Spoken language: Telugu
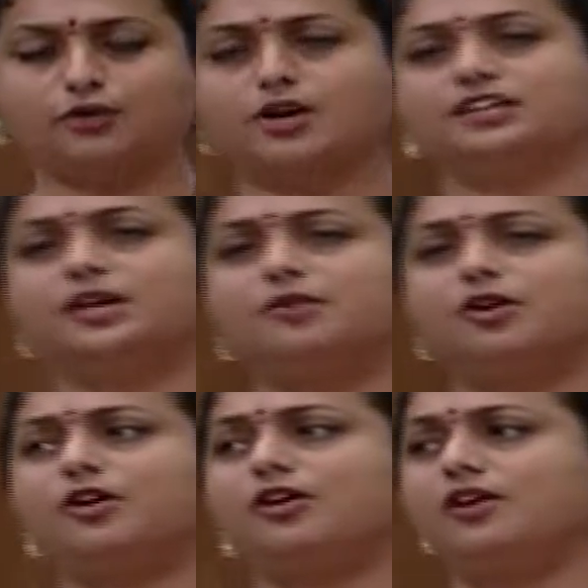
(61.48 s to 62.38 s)

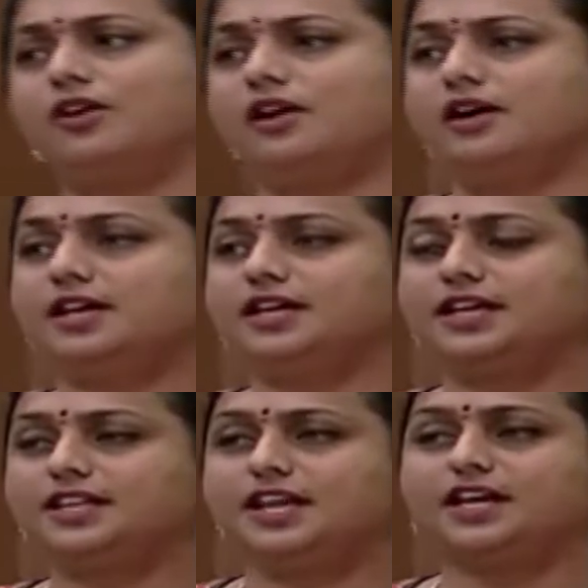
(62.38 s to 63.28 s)
గతంలో
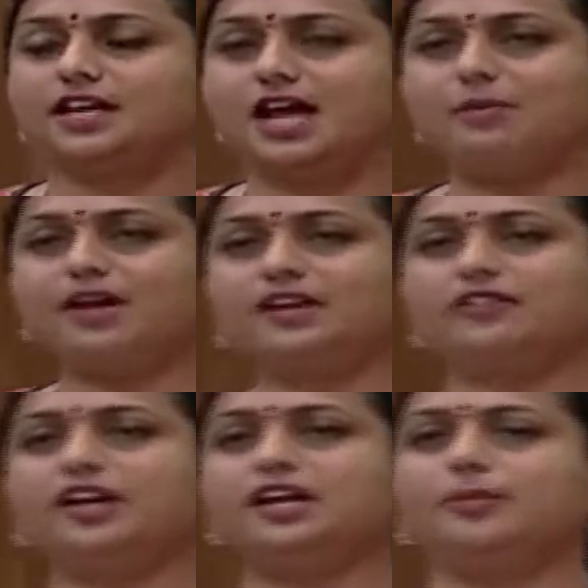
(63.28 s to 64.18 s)
ఏదైనా గ్రామానికి
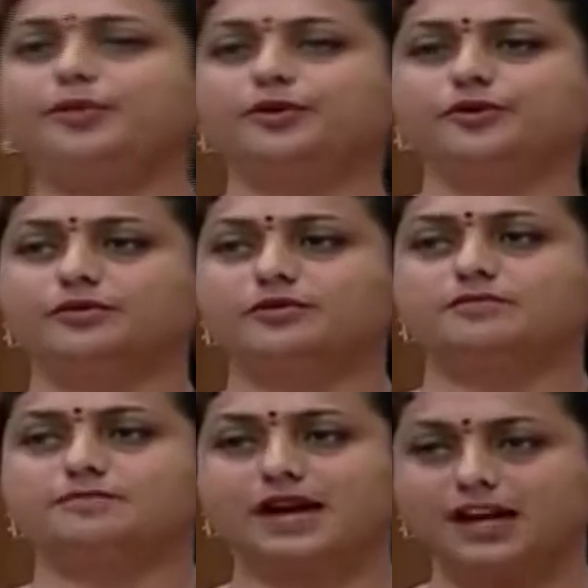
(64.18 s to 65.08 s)
వెళ్ళినప్పుడు
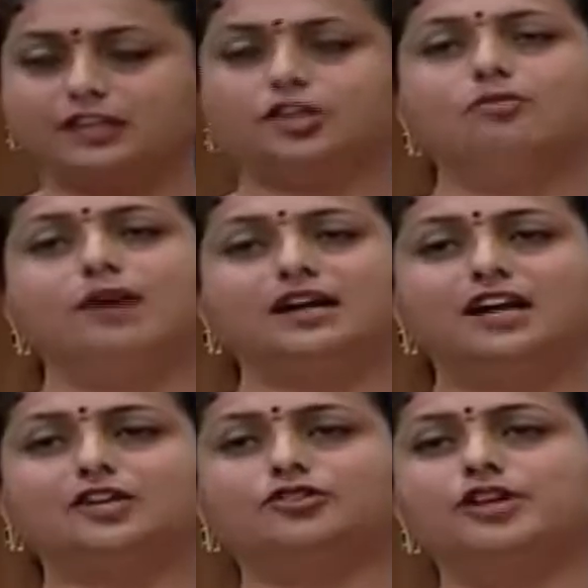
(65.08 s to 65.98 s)
మహిళలతో
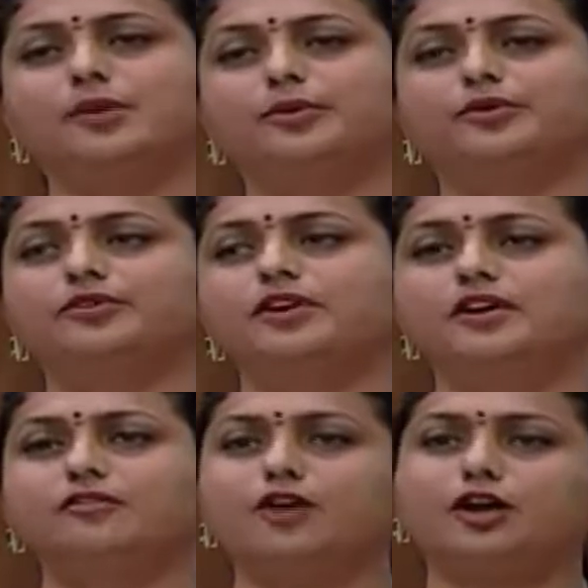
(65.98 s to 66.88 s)
మాట్లాడుతున్నప్పుడు
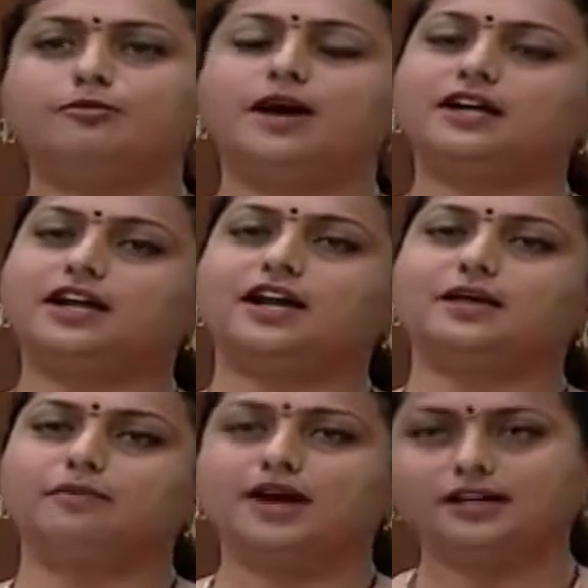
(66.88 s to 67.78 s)
వాళ్ళు మాట్లాడే
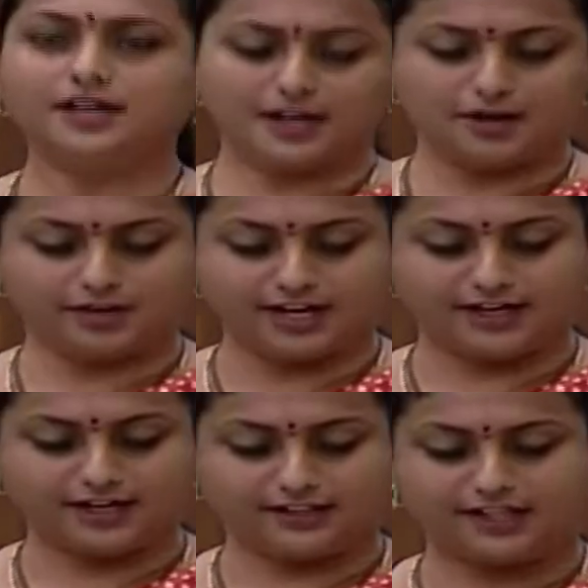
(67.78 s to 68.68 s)
మాటలు ఎలా
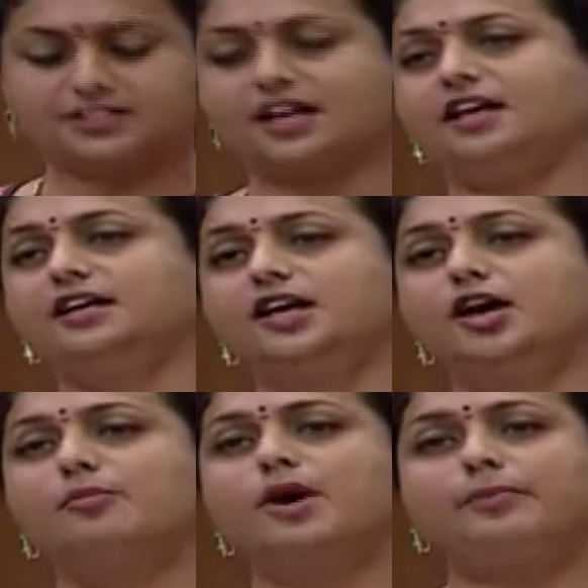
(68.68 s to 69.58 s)
ఉంటాయంటే అధ్యక్ష
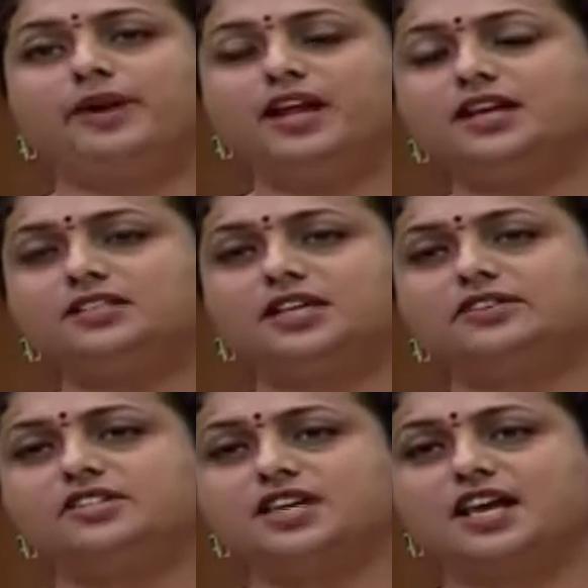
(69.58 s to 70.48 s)
మా పిల్లల్ని
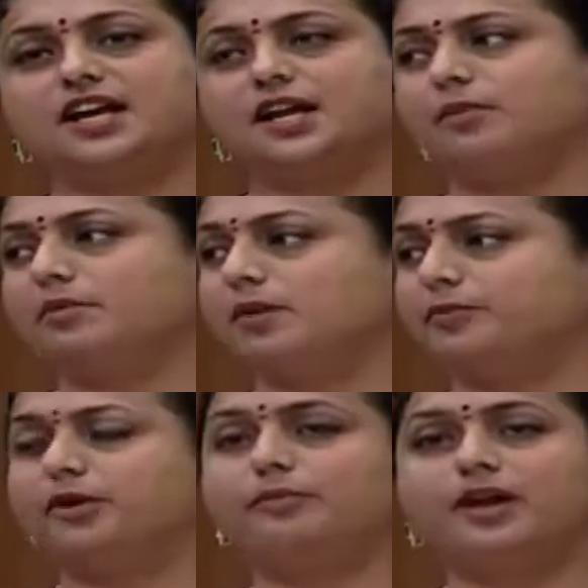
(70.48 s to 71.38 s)
చదివించాలంటే మేము
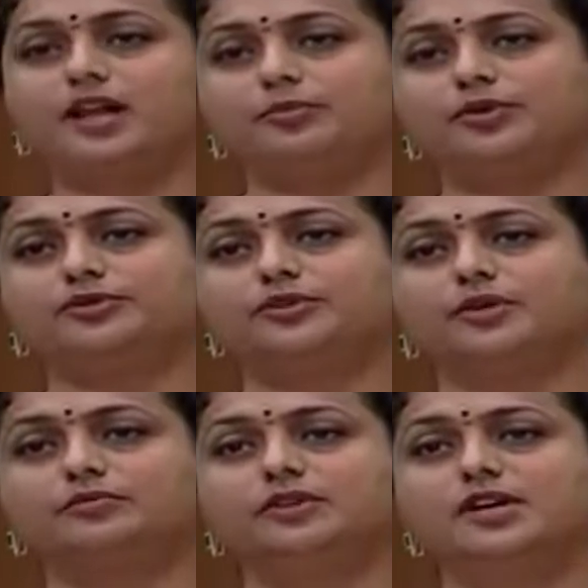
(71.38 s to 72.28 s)
అప్పుల
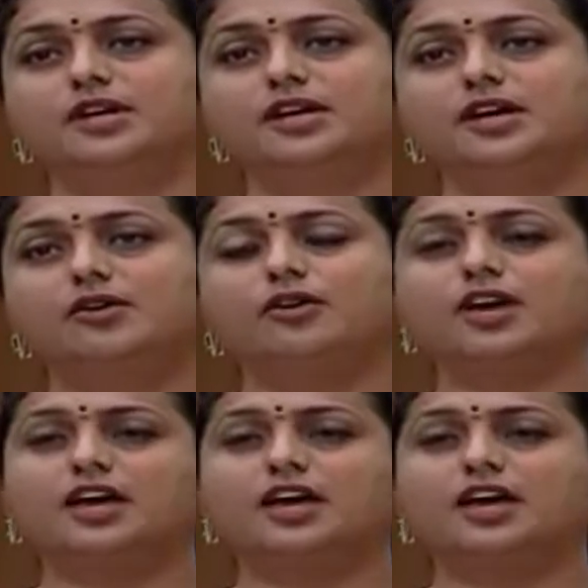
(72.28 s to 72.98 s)
పాలైపోతున్నాం ఒక